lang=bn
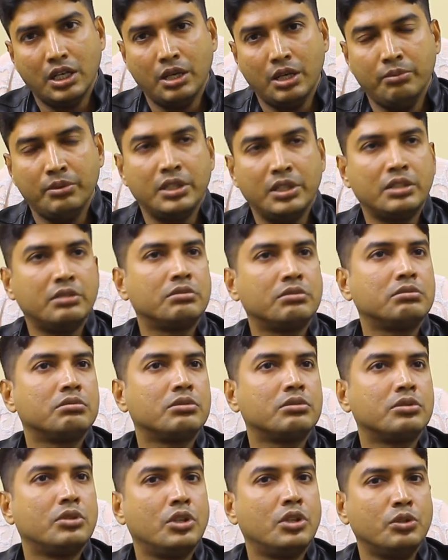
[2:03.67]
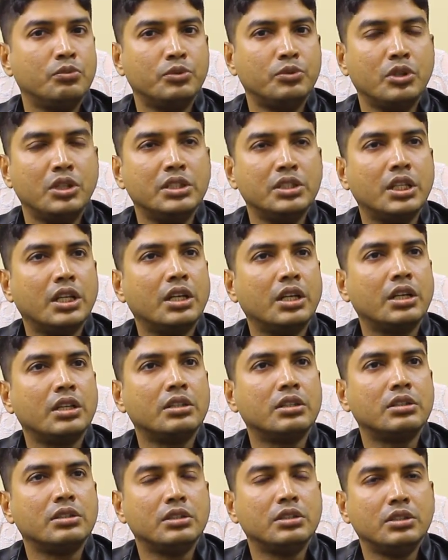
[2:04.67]
আমার কদমতলী থানার
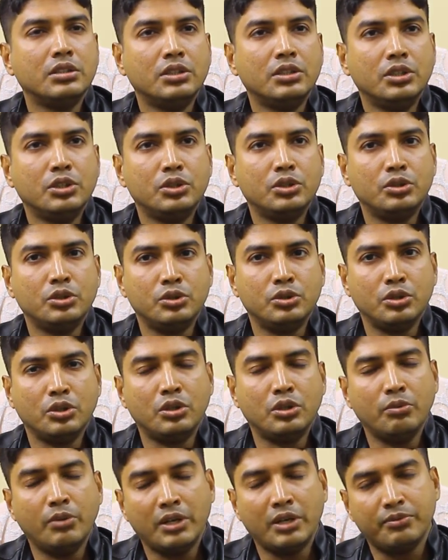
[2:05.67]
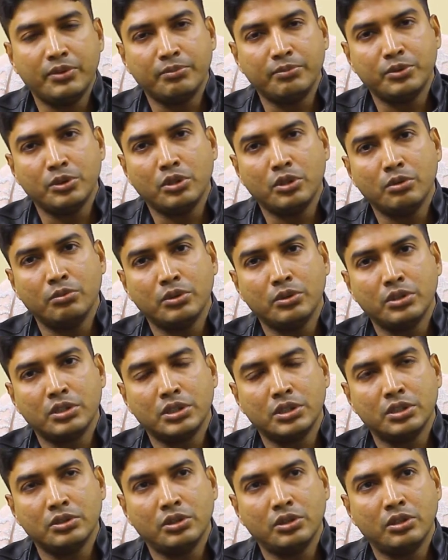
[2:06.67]
সুযোগ্য ভারপ্রাপ্ত
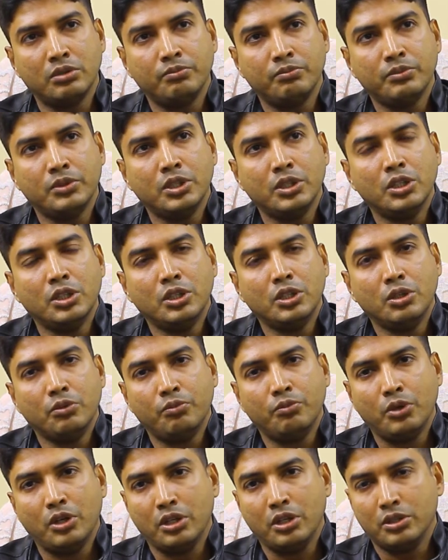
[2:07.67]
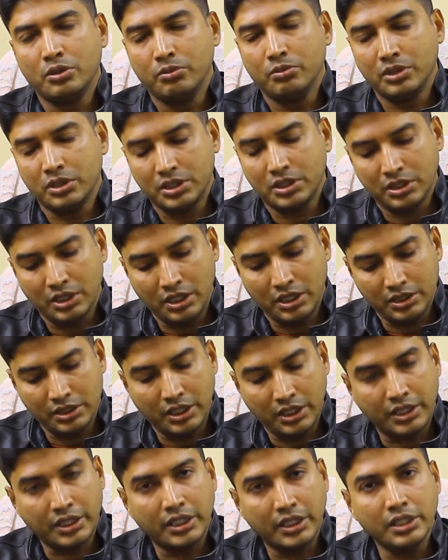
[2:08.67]
কর্মকর্তা জনক প্রলয় কুমার সাহা
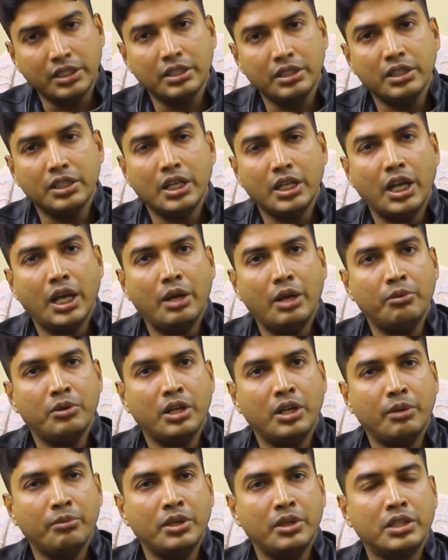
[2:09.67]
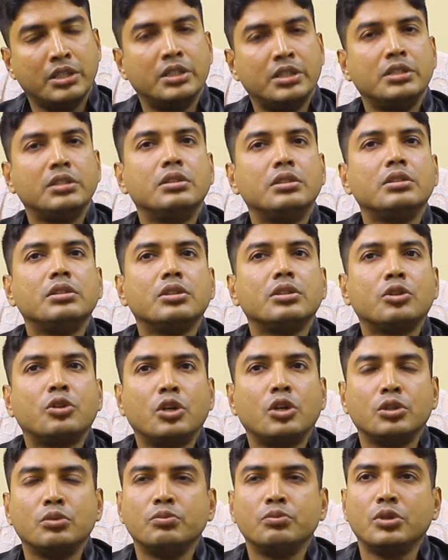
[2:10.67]
স্যারকে এবং আমার
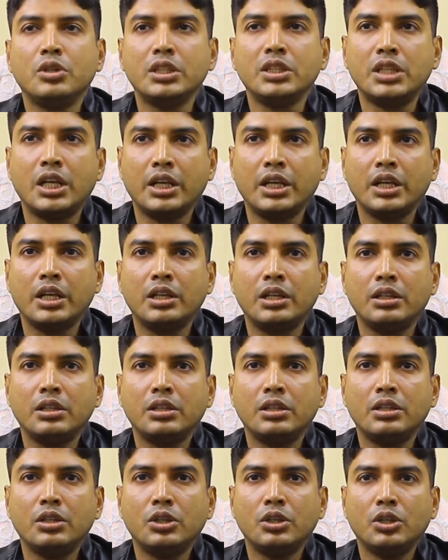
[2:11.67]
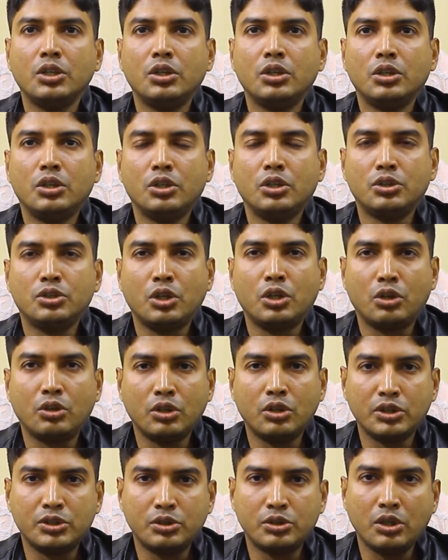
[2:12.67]
কদমতলী থানার
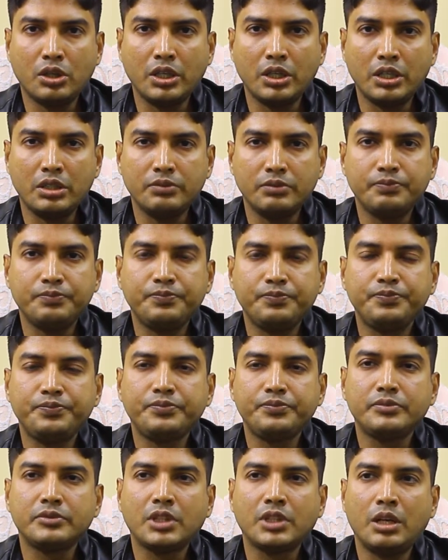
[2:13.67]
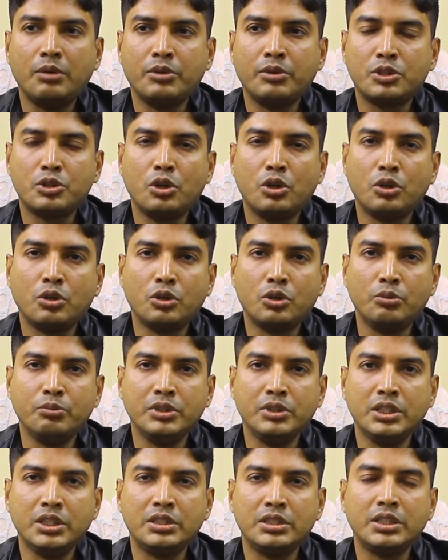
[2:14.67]
সকল স্তরের আমার
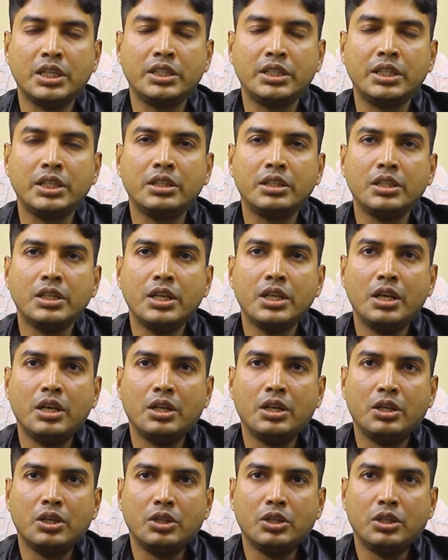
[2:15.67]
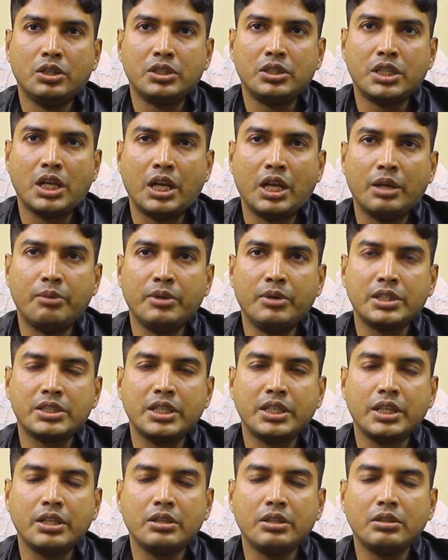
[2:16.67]
সহকর্মীদের যাদের সারা
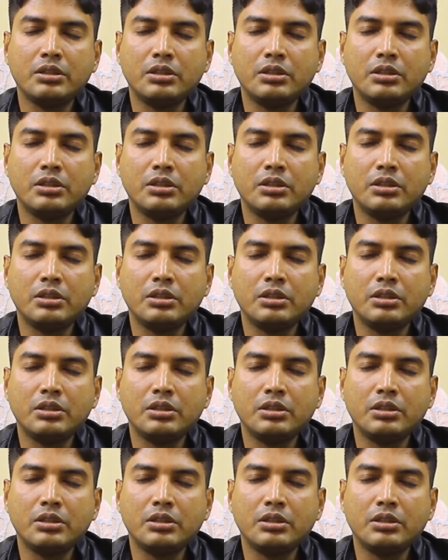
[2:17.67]
মাসের